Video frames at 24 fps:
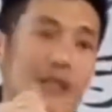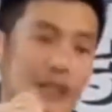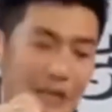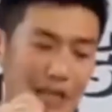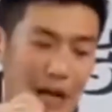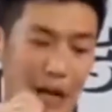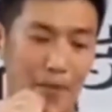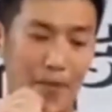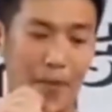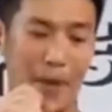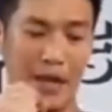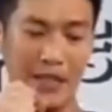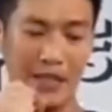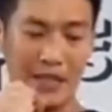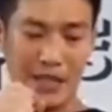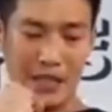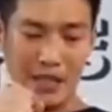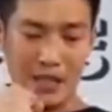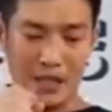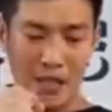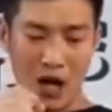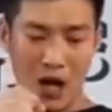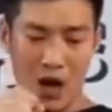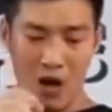จำเป็น
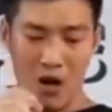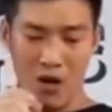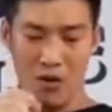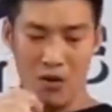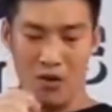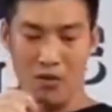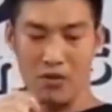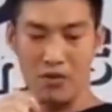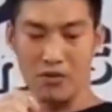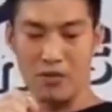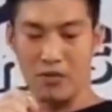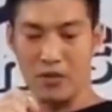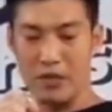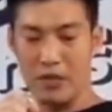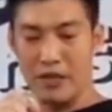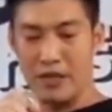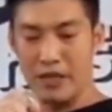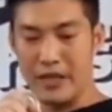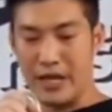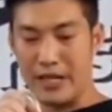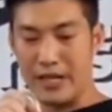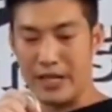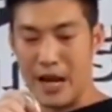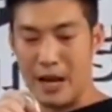จะต้อง
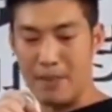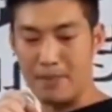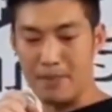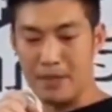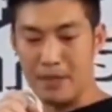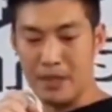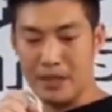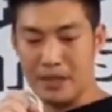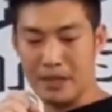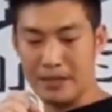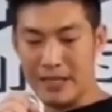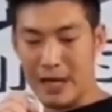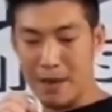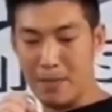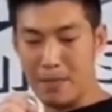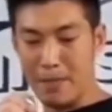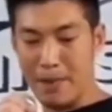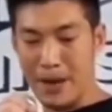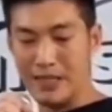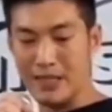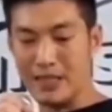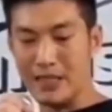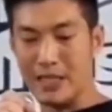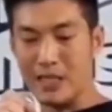นะครับจำ
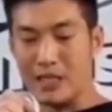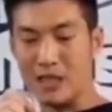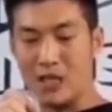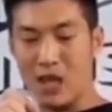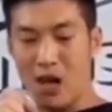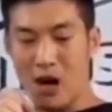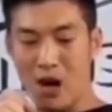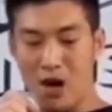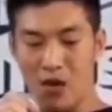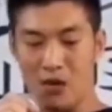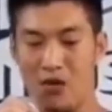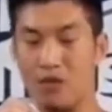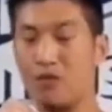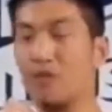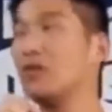เป็นจะต้อง